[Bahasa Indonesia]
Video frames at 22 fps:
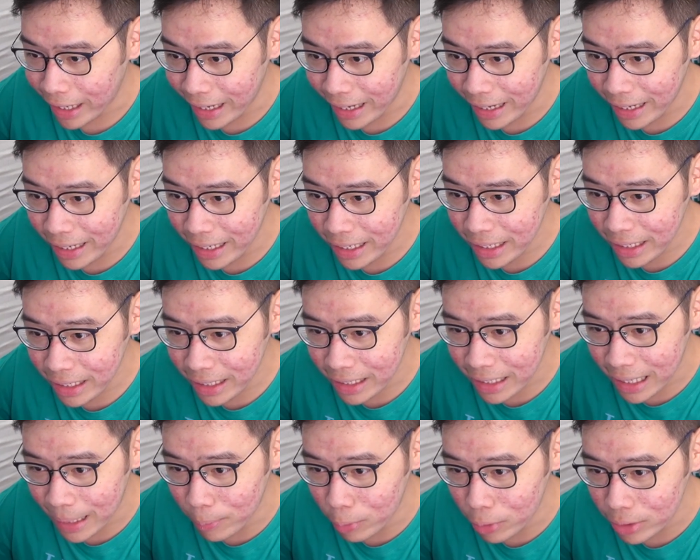okay,
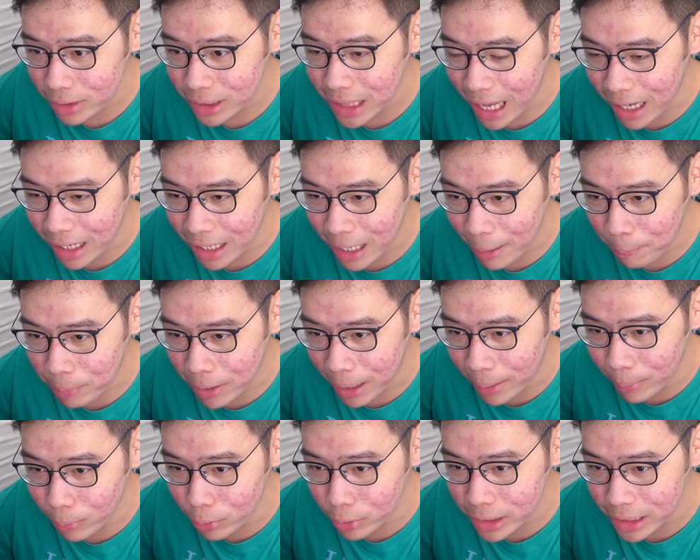kamu ketangkap
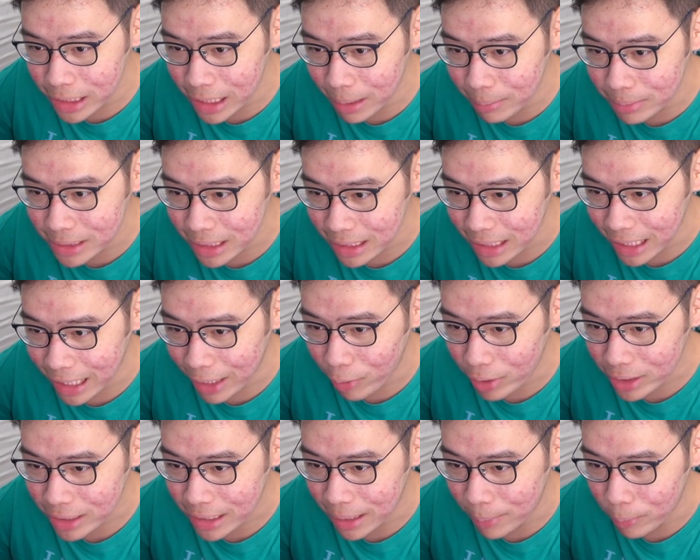kamu tidak bisa
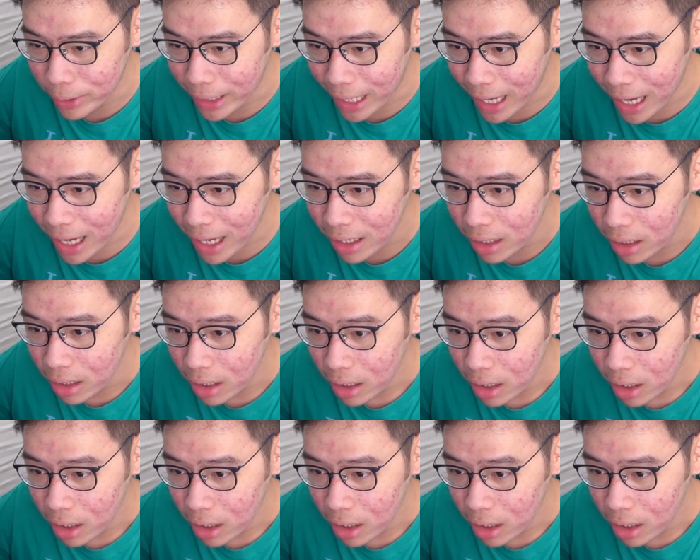lewat kamu ya.